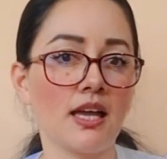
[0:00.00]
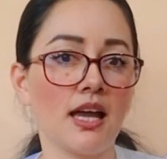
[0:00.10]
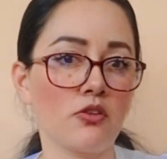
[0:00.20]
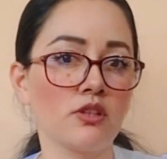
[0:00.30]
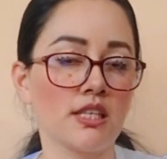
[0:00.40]

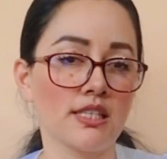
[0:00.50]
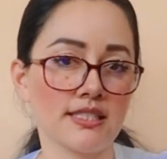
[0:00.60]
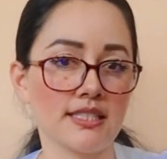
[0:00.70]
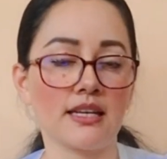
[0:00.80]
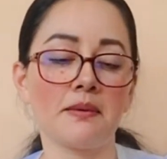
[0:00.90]
a dónde tienes
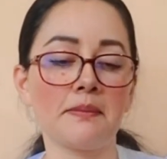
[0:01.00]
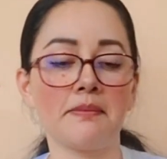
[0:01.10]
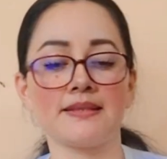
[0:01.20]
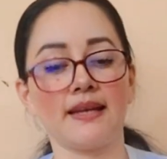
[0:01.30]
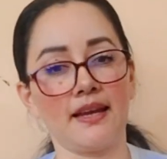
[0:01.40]
que escarbar
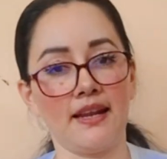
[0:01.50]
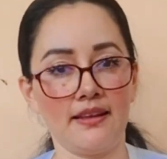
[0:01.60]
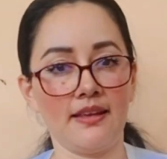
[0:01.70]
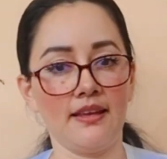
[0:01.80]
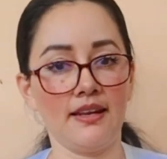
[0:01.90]
para sacar
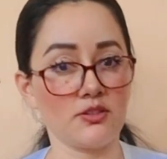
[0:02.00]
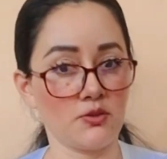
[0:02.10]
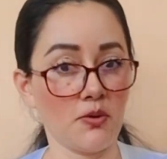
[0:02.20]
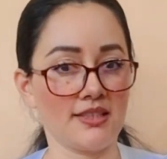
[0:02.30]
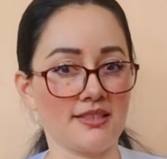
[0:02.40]
eh, las
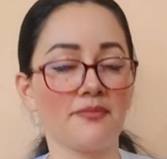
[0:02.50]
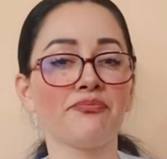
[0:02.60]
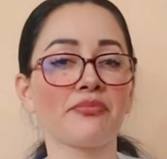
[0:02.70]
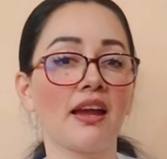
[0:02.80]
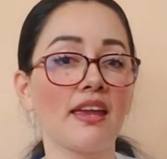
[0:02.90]
ollas.
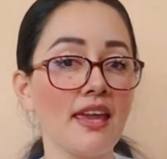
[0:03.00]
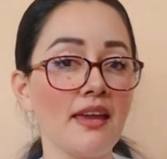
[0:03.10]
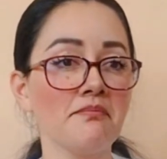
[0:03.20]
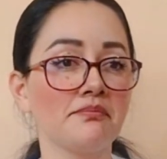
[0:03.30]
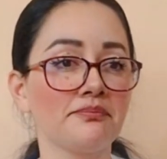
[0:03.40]
Y
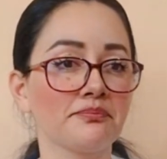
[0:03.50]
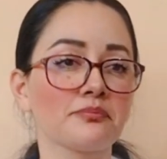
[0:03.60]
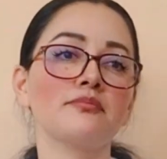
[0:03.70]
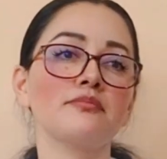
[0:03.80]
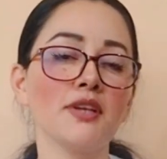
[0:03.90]

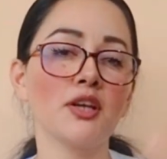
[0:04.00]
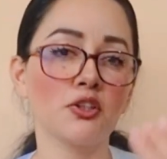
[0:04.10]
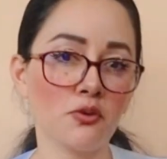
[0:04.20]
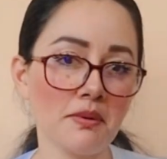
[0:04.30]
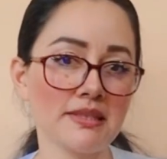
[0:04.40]

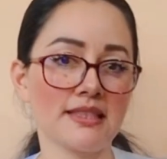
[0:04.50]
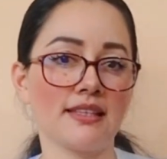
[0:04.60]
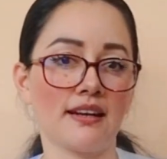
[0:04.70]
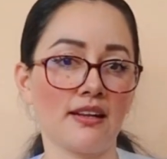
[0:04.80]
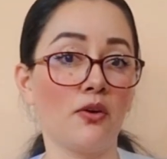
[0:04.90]
tú me vas a
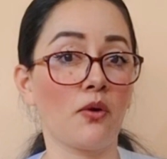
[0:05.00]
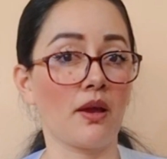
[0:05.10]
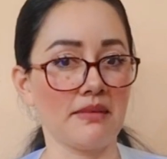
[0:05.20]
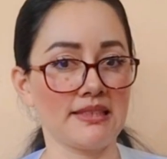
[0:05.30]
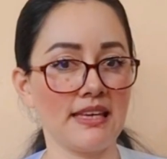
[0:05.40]
dar lo que
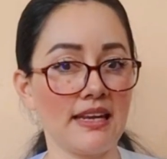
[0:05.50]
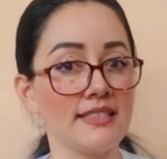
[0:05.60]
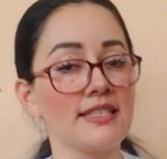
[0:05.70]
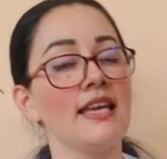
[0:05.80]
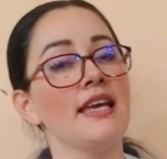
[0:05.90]
más quieras.